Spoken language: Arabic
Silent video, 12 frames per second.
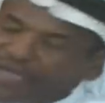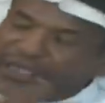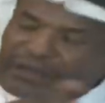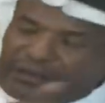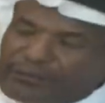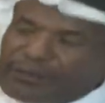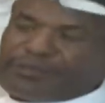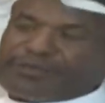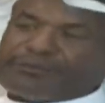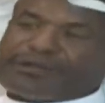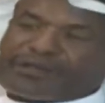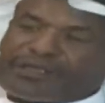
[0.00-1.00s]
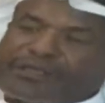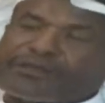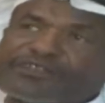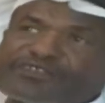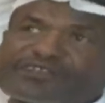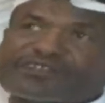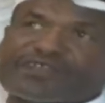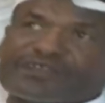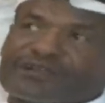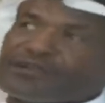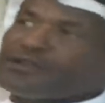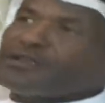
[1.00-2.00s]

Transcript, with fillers: غيرنا محمد المالكي نزلت انا